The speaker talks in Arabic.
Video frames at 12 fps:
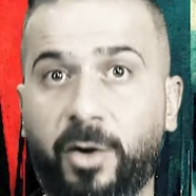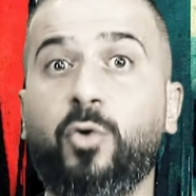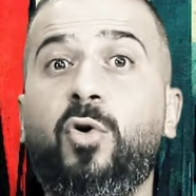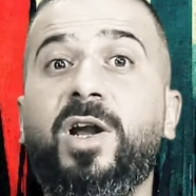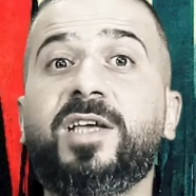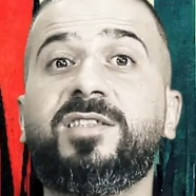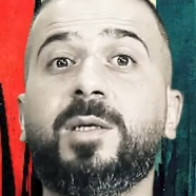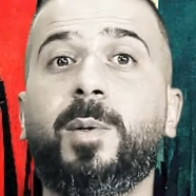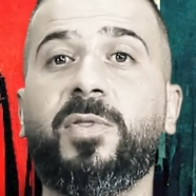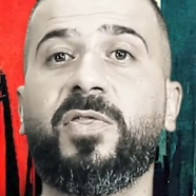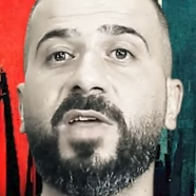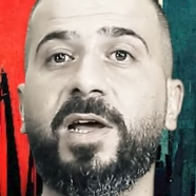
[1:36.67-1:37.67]
نروح
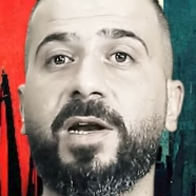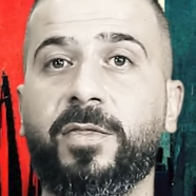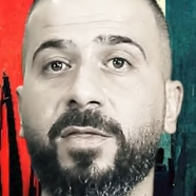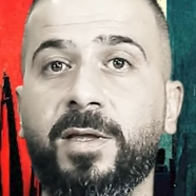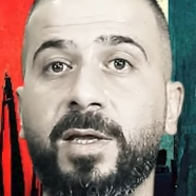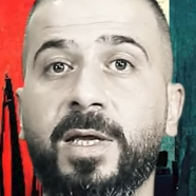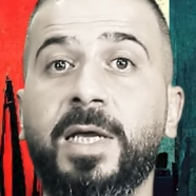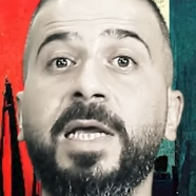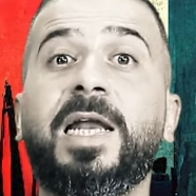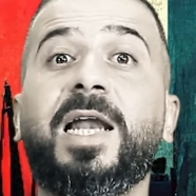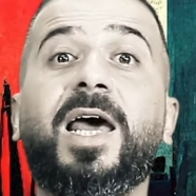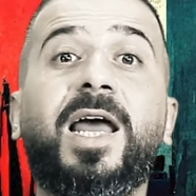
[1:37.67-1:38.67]
للسبب الثالث
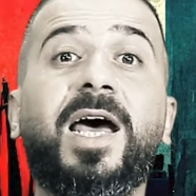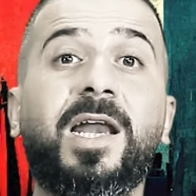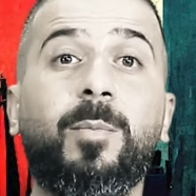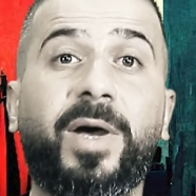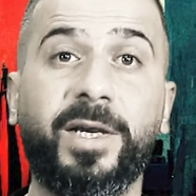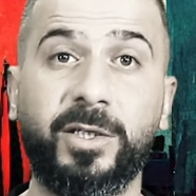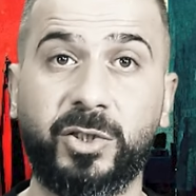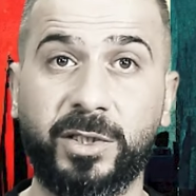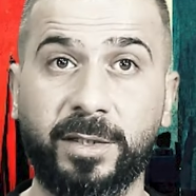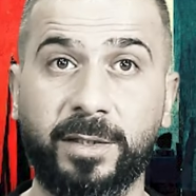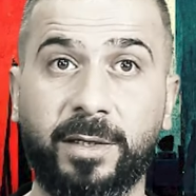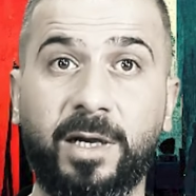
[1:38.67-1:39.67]
الغلاء المعيشي
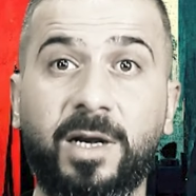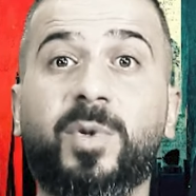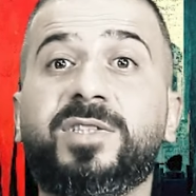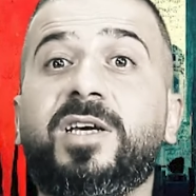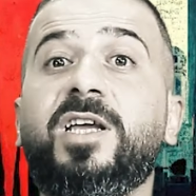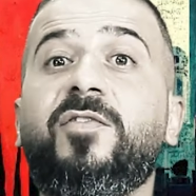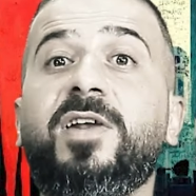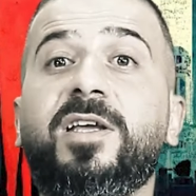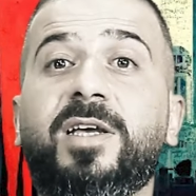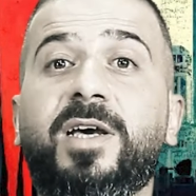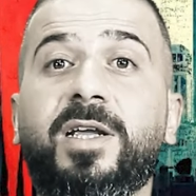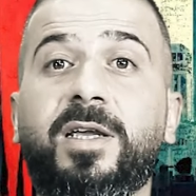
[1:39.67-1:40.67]
المصاريف
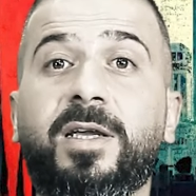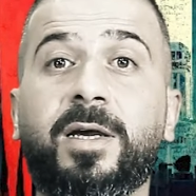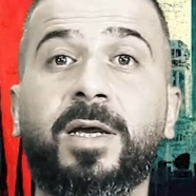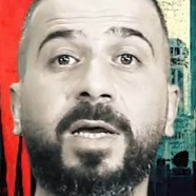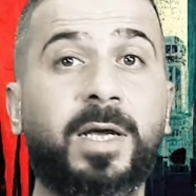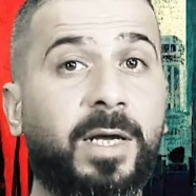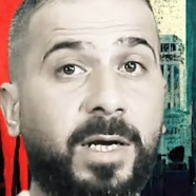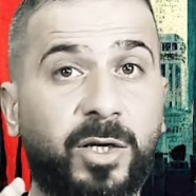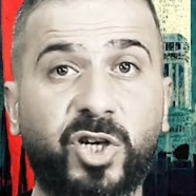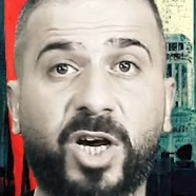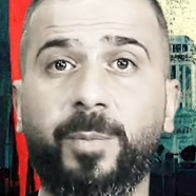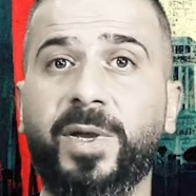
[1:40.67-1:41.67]
الإدارية
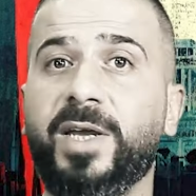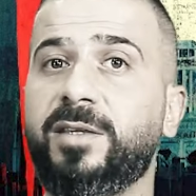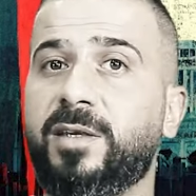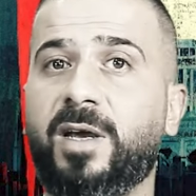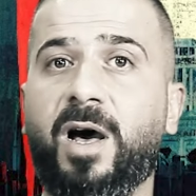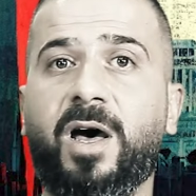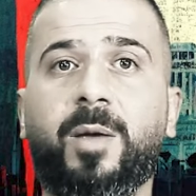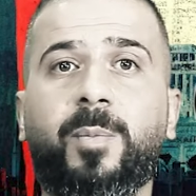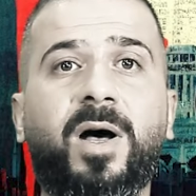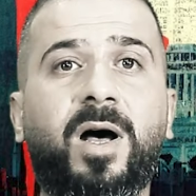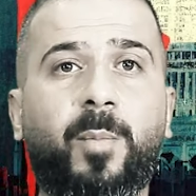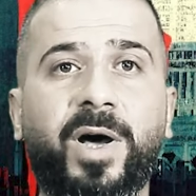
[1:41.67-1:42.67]
إيجار بيت،
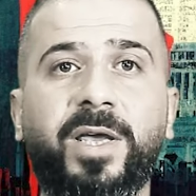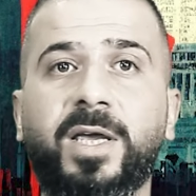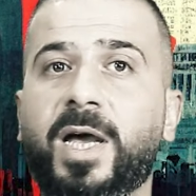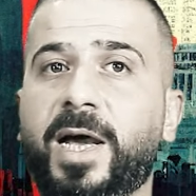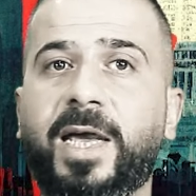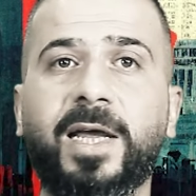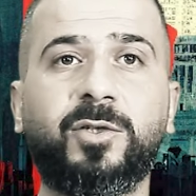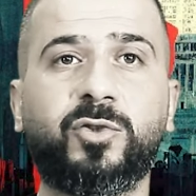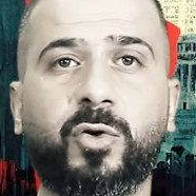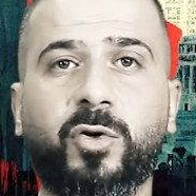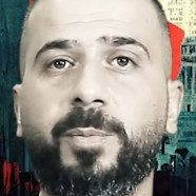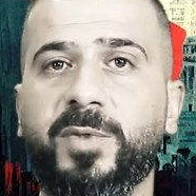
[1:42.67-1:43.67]
كهرباء، مي، أكل،
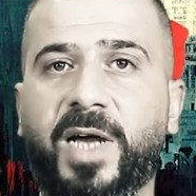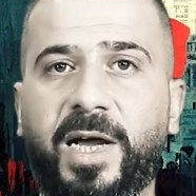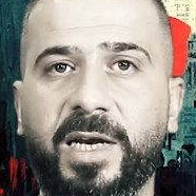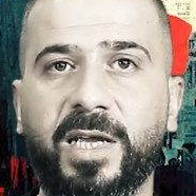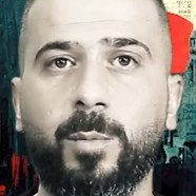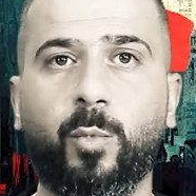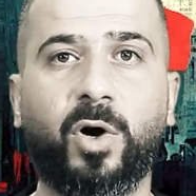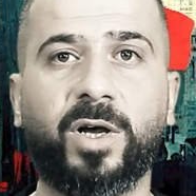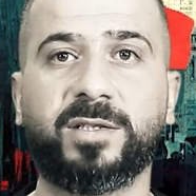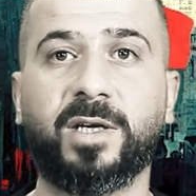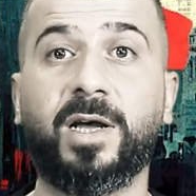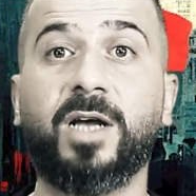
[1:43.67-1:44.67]
شرب، تعليم،
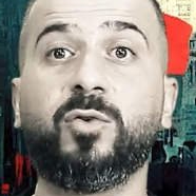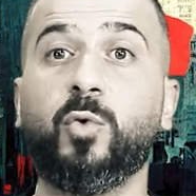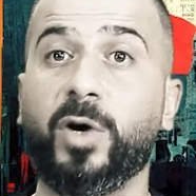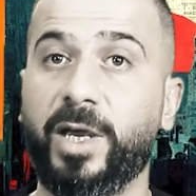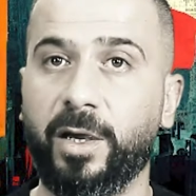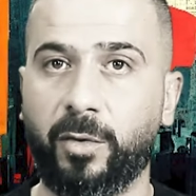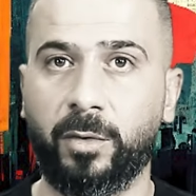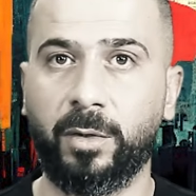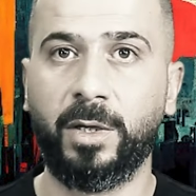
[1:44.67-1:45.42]
مواصلات وغيره